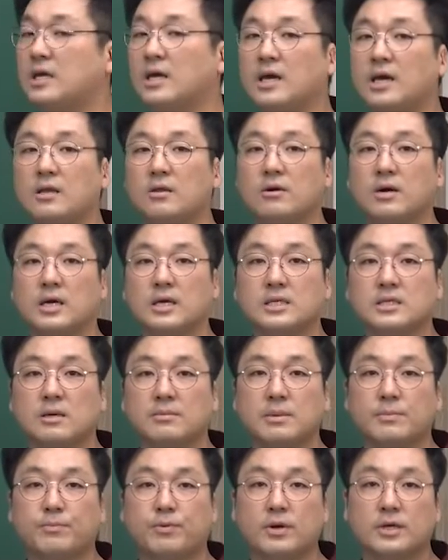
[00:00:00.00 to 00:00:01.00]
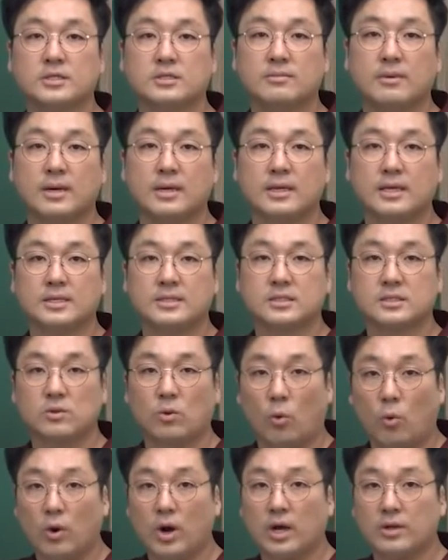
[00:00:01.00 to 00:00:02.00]
2k 더하기 3이 플러스 마이너스
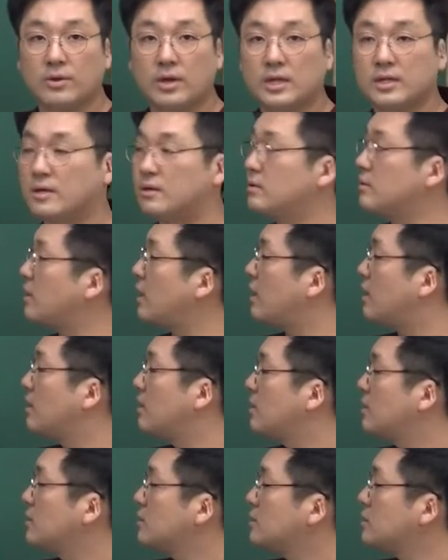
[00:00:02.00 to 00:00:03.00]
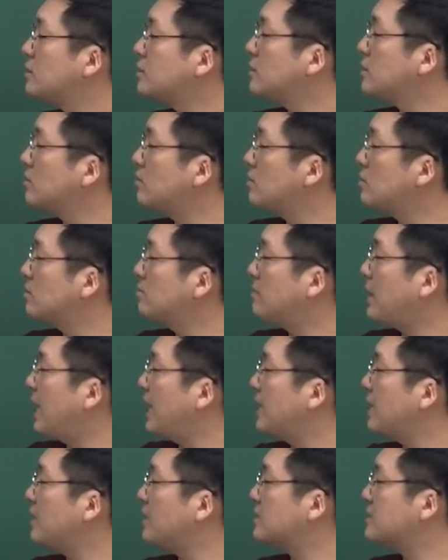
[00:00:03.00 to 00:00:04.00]
5가 돼야 되는데 실제로는
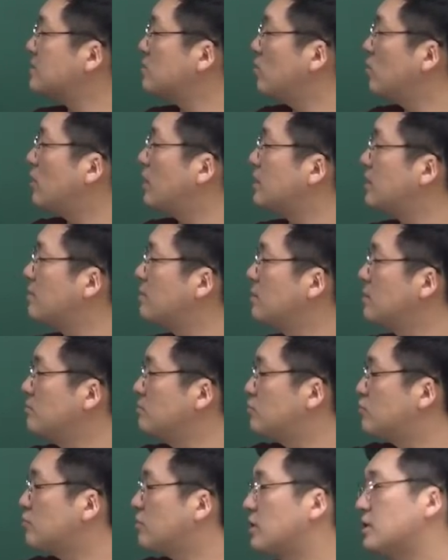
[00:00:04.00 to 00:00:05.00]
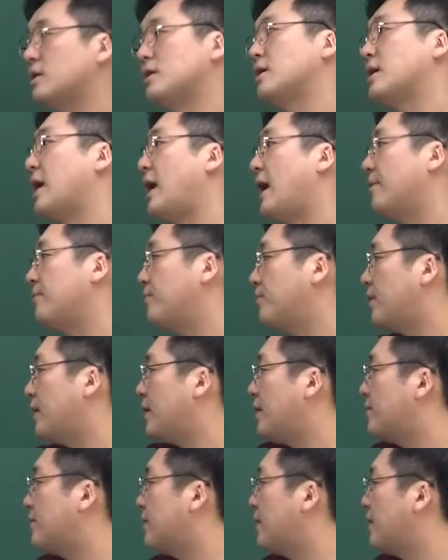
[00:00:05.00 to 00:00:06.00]
마이너스 5가 되면 음수가 되니까 안
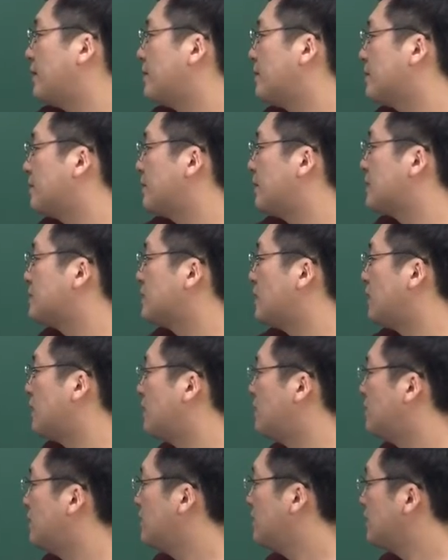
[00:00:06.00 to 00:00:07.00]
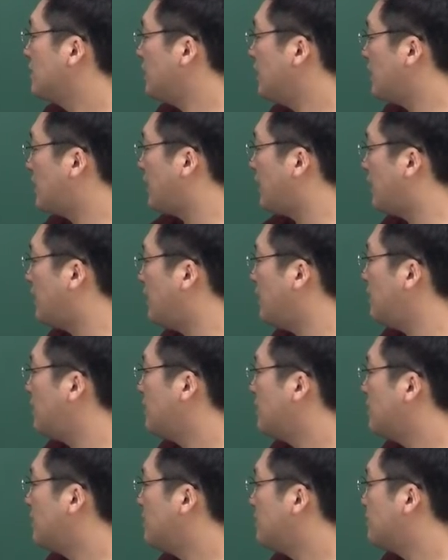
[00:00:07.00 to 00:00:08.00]
되겠네. 그래서 2k
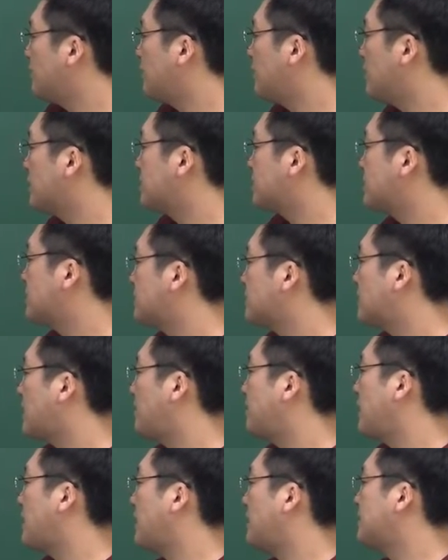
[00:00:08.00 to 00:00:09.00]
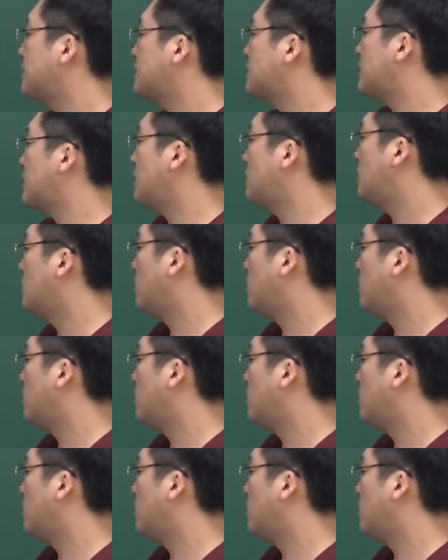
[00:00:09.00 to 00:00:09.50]
플러스 3의 값이